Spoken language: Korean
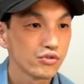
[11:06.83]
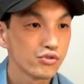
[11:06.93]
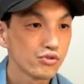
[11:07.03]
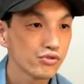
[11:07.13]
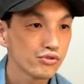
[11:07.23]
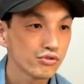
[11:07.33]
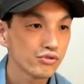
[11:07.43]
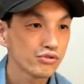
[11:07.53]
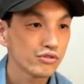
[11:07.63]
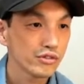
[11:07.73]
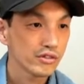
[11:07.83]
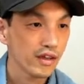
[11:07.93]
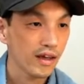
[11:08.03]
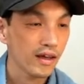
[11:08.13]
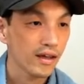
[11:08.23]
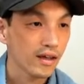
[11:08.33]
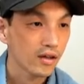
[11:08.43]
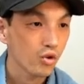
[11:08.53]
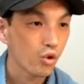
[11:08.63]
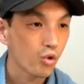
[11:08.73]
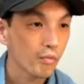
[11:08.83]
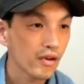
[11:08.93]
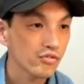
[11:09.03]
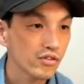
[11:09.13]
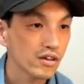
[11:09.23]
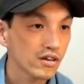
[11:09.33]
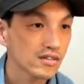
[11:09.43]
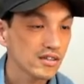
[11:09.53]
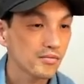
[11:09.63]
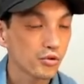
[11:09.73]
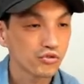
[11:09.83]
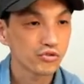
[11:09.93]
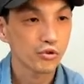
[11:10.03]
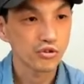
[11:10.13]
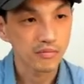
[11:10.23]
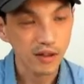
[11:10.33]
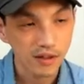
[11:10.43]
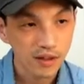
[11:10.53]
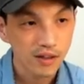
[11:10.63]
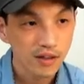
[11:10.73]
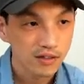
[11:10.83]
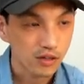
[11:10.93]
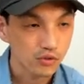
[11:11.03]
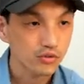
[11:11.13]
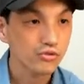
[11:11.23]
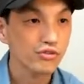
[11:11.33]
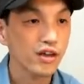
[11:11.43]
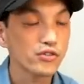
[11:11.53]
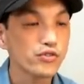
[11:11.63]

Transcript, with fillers: 두 수의 공배수인 것을 모두 고르면 자, 두 수의